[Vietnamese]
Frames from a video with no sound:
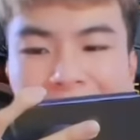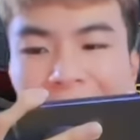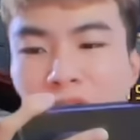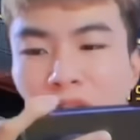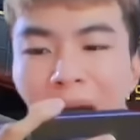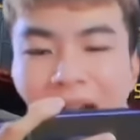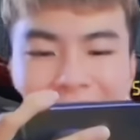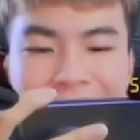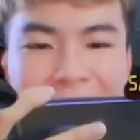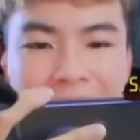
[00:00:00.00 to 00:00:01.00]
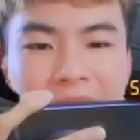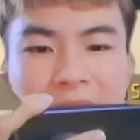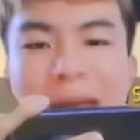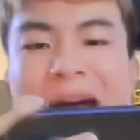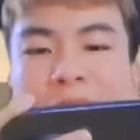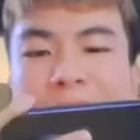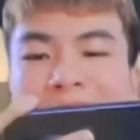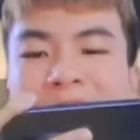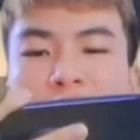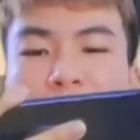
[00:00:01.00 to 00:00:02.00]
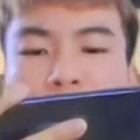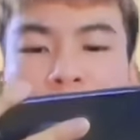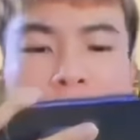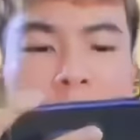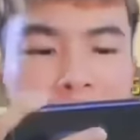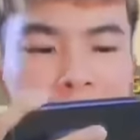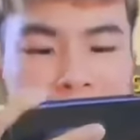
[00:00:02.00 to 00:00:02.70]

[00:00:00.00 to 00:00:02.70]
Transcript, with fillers: thả luôn quả nữa này. 3 quả giết dồn cùng một lúc.